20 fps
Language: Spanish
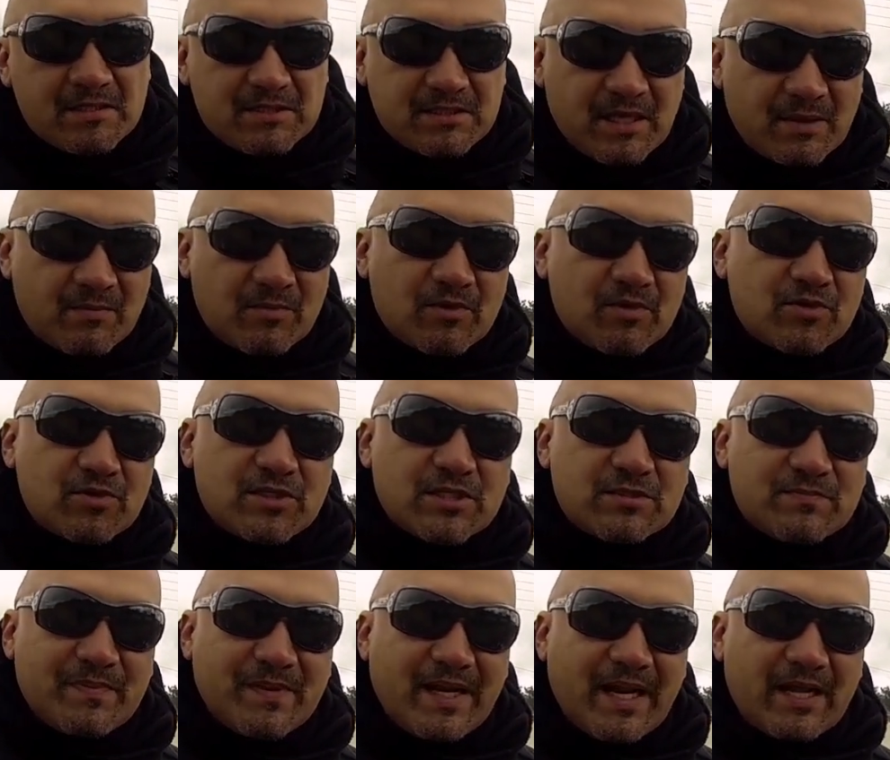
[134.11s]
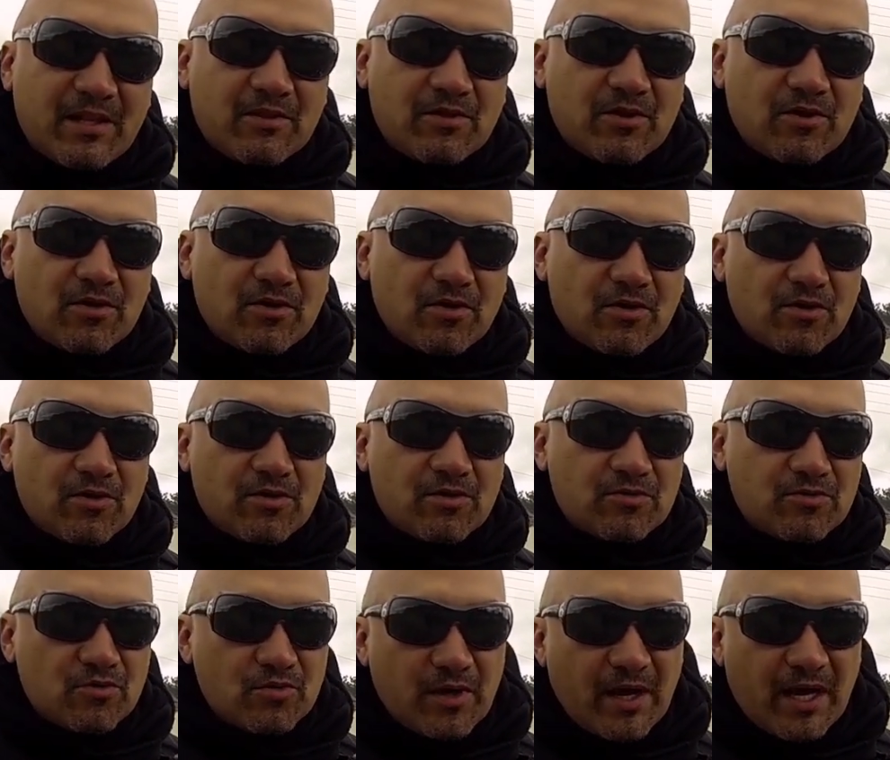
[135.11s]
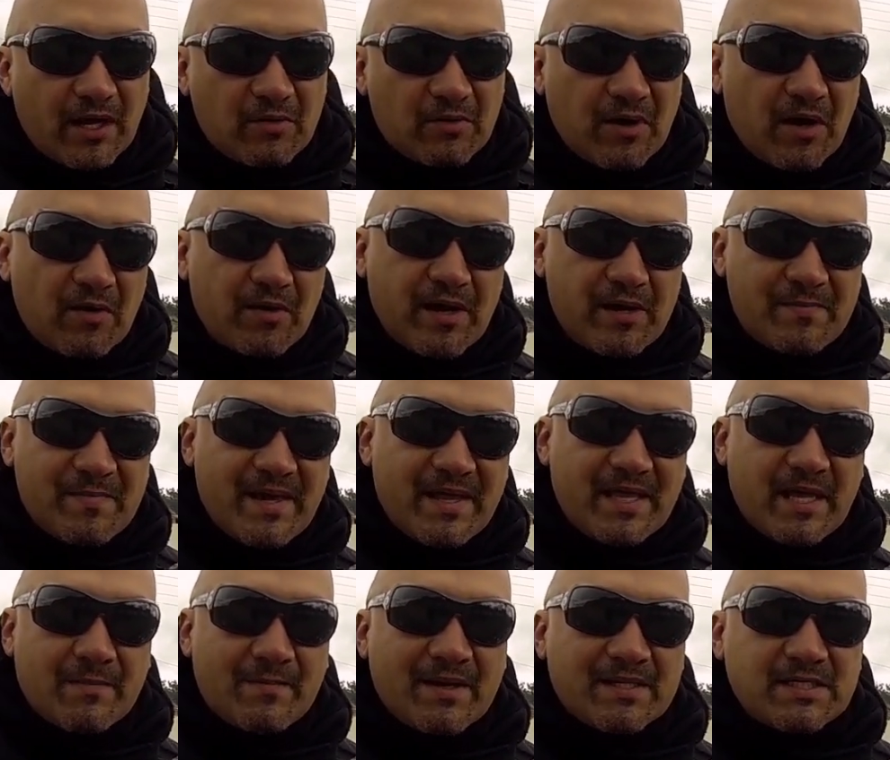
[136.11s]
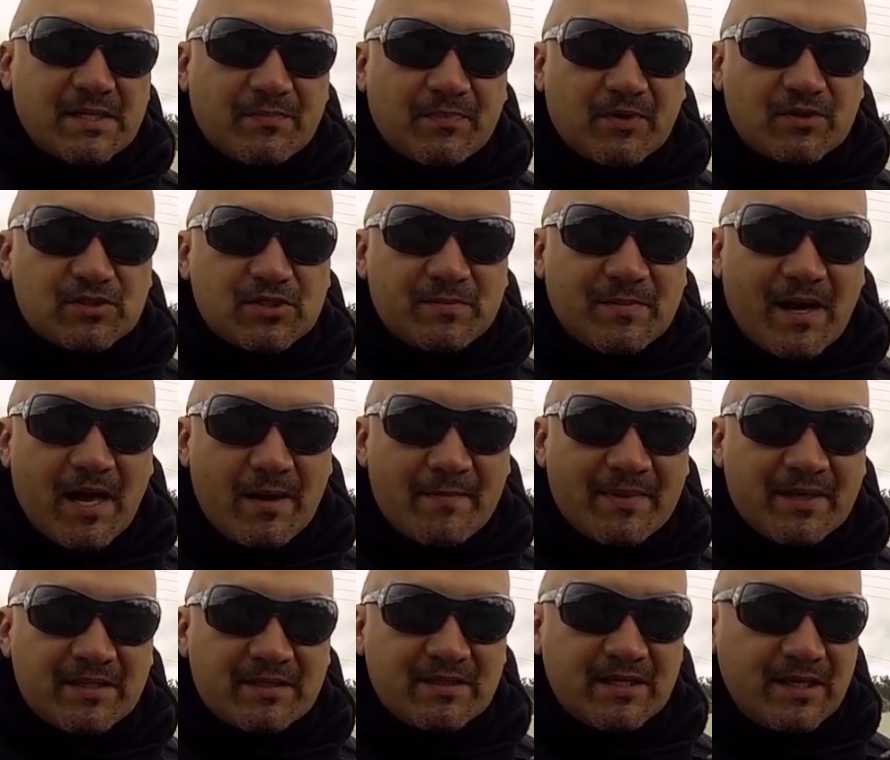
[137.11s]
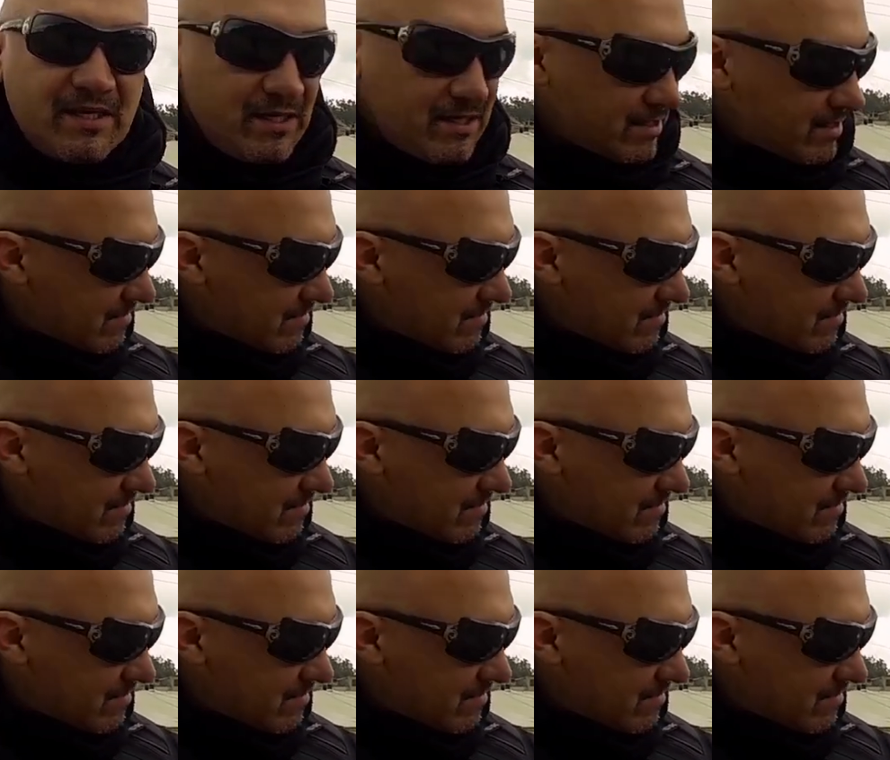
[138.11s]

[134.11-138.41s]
Estamos esperando durar una hora y media más aproximadamente.